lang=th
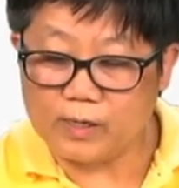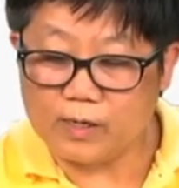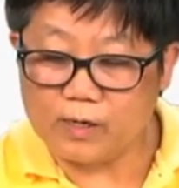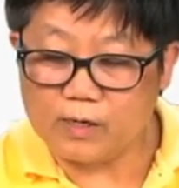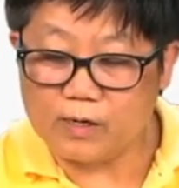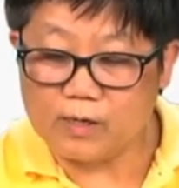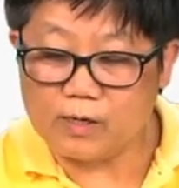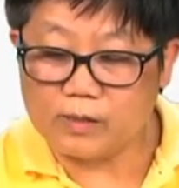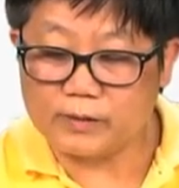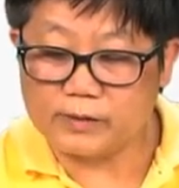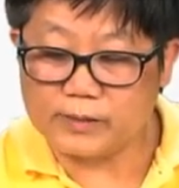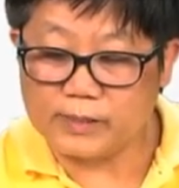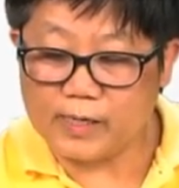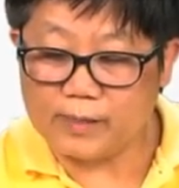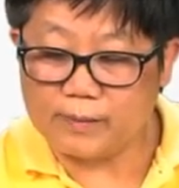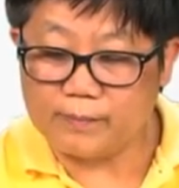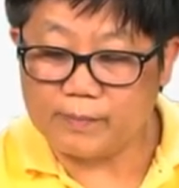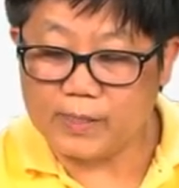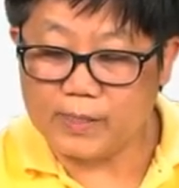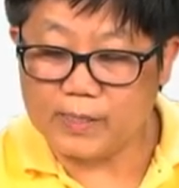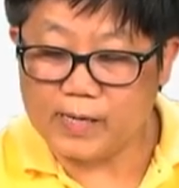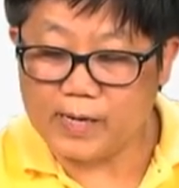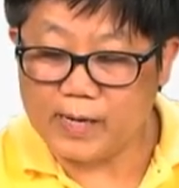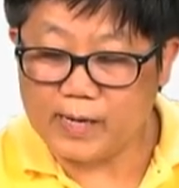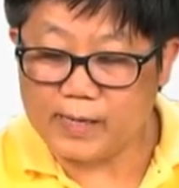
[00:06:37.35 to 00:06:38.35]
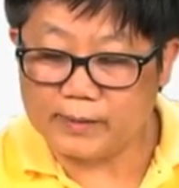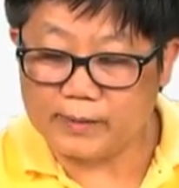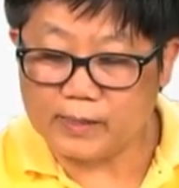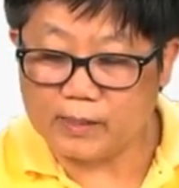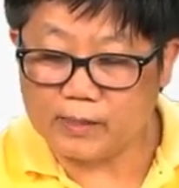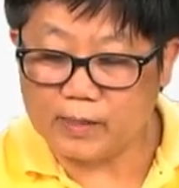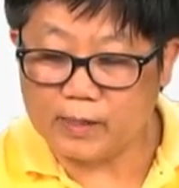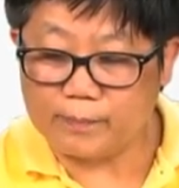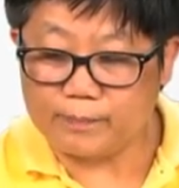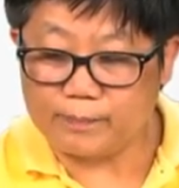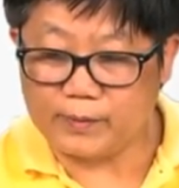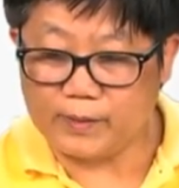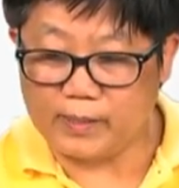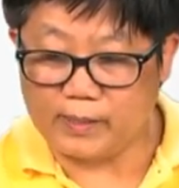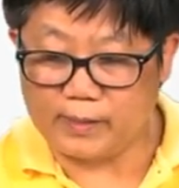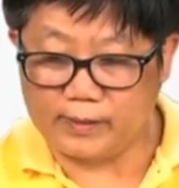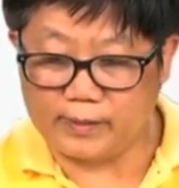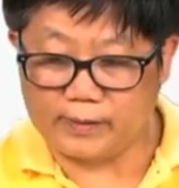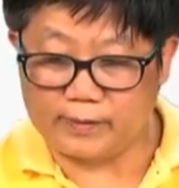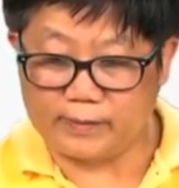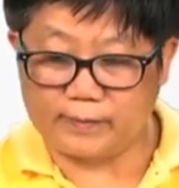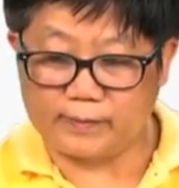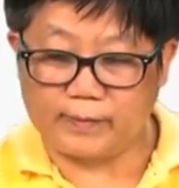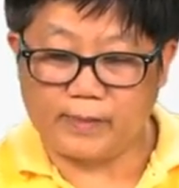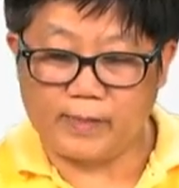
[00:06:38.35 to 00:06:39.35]
ก็จะมีค่าเท่ากับ
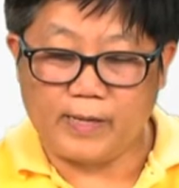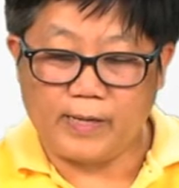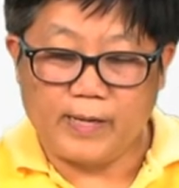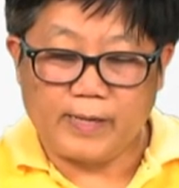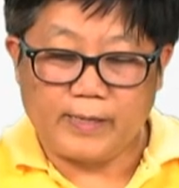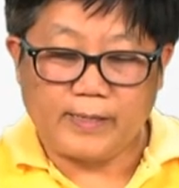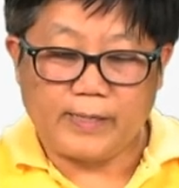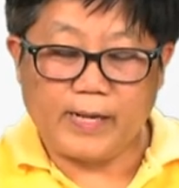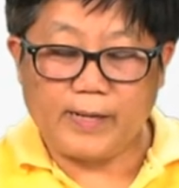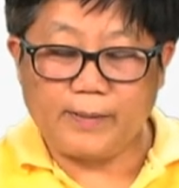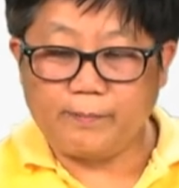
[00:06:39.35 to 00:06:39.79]
1